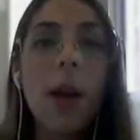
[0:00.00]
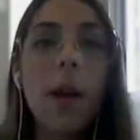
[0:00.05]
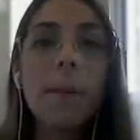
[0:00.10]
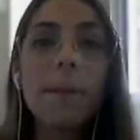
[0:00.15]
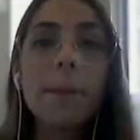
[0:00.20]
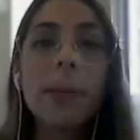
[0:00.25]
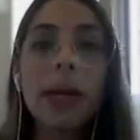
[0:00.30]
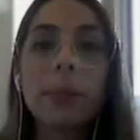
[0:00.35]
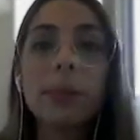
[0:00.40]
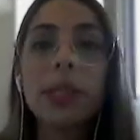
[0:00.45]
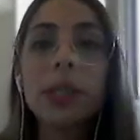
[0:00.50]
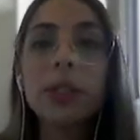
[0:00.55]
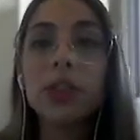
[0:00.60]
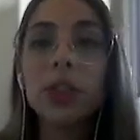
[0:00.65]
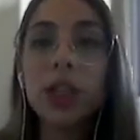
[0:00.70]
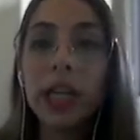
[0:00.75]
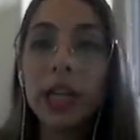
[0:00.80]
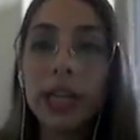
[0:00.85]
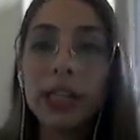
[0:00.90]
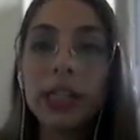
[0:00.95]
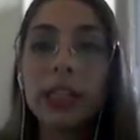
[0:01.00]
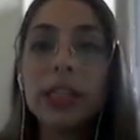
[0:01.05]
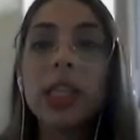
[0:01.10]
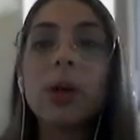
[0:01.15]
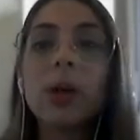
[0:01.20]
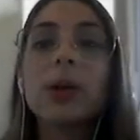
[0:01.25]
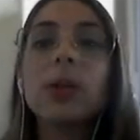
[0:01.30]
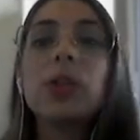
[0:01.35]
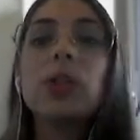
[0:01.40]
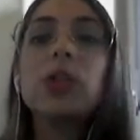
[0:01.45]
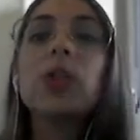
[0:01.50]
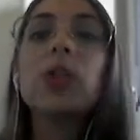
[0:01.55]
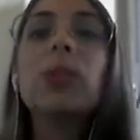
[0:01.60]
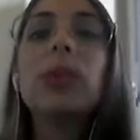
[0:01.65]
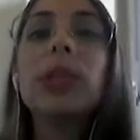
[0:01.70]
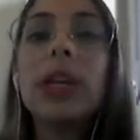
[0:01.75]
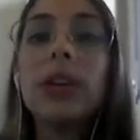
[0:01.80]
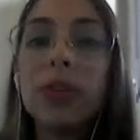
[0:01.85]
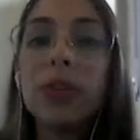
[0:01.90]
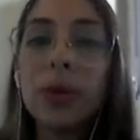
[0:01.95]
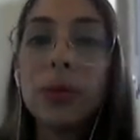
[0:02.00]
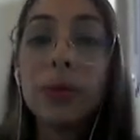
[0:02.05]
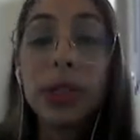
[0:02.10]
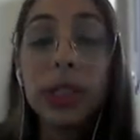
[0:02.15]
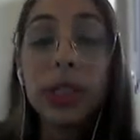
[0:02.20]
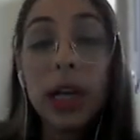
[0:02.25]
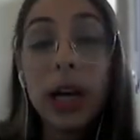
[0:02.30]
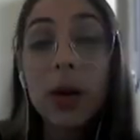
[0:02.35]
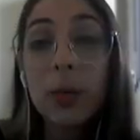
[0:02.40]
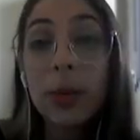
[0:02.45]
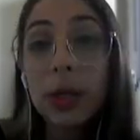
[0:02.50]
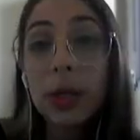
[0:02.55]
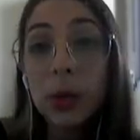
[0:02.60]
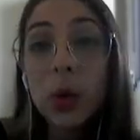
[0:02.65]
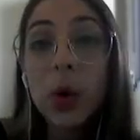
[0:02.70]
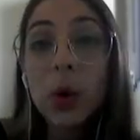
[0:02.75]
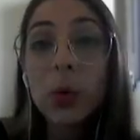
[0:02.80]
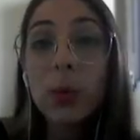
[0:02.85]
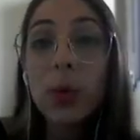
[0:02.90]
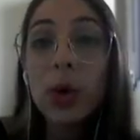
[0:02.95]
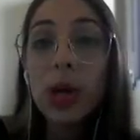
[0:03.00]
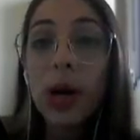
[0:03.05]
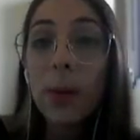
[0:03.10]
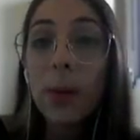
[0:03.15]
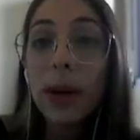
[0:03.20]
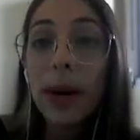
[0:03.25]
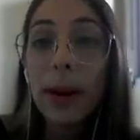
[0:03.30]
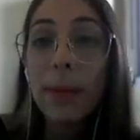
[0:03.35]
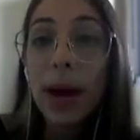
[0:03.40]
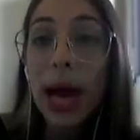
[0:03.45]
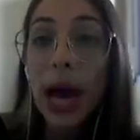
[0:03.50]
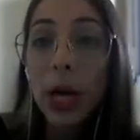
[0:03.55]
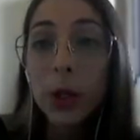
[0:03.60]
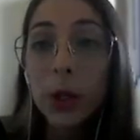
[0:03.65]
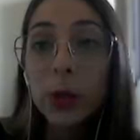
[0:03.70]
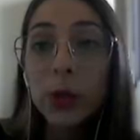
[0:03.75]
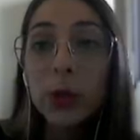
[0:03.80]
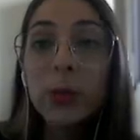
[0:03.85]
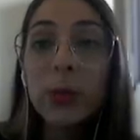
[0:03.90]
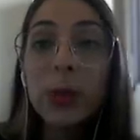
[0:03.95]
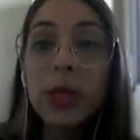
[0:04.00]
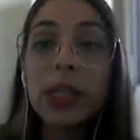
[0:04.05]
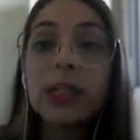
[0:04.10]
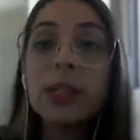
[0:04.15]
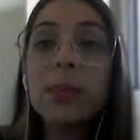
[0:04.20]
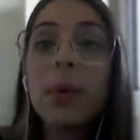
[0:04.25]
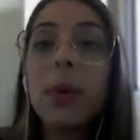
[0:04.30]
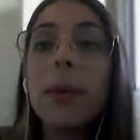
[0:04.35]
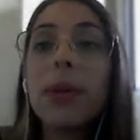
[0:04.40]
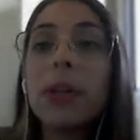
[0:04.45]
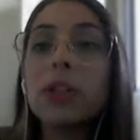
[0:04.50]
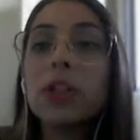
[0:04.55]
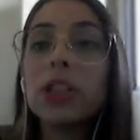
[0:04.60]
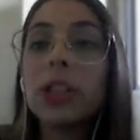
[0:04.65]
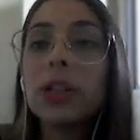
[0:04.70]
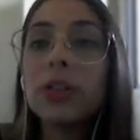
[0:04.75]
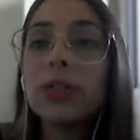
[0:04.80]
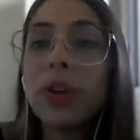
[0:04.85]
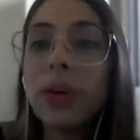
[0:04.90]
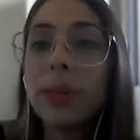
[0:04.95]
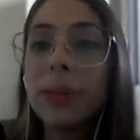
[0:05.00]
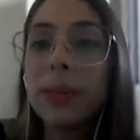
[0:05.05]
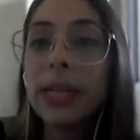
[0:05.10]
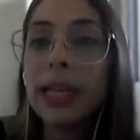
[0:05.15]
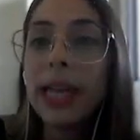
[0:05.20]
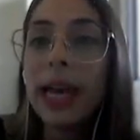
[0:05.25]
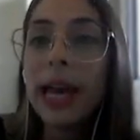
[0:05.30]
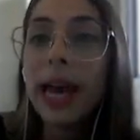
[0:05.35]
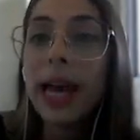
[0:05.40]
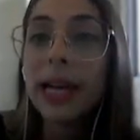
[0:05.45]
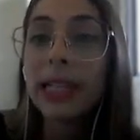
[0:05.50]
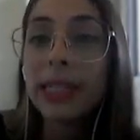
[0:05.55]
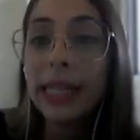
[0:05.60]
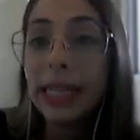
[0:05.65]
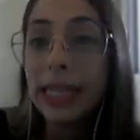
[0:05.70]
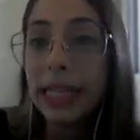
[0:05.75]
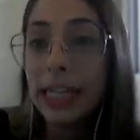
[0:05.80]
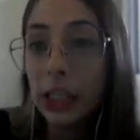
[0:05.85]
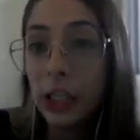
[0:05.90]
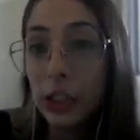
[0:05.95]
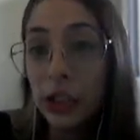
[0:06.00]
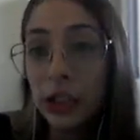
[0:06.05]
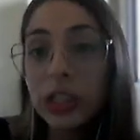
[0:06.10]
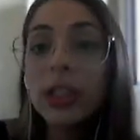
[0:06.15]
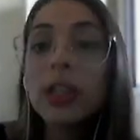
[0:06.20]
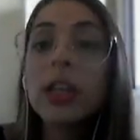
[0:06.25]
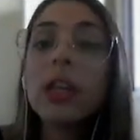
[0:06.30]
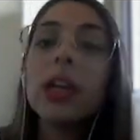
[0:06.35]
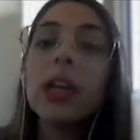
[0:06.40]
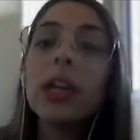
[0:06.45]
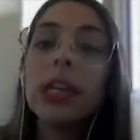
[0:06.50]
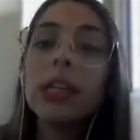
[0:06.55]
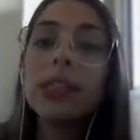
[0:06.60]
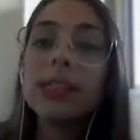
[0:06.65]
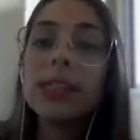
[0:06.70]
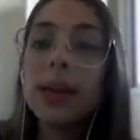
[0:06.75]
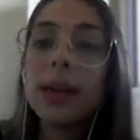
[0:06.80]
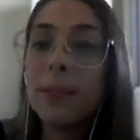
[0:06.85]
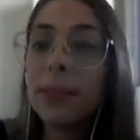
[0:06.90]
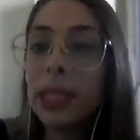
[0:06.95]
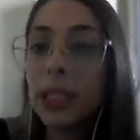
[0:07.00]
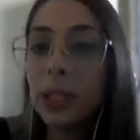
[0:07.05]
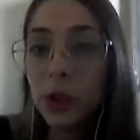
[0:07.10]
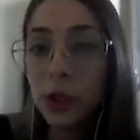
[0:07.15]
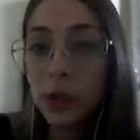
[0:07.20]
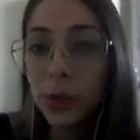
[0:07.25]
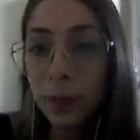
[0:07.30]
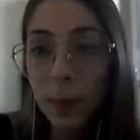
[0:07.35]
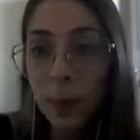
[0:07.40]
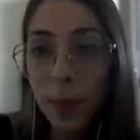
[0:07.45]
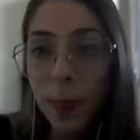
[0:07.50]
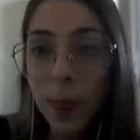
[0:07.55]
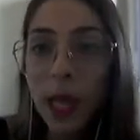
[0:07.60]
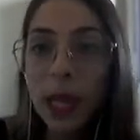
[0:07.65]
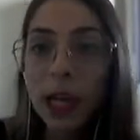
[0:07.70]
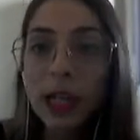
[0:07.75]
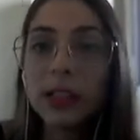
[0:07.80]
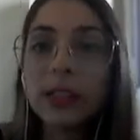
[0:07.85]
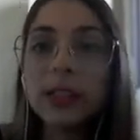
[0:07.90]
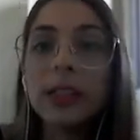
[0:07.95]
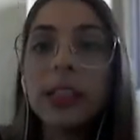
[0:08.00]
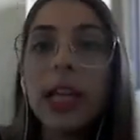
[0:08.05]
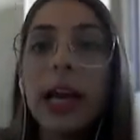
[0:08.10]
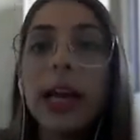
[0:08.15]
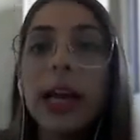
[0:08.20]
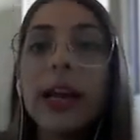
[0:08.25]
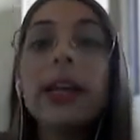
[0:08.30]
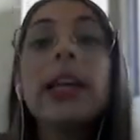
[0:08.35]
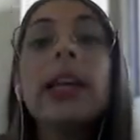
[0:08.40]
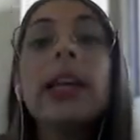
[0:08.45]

Para platirrina, então, a gente obteve aumento corporal para macho, principalmente na família Atelide e Cebide, né?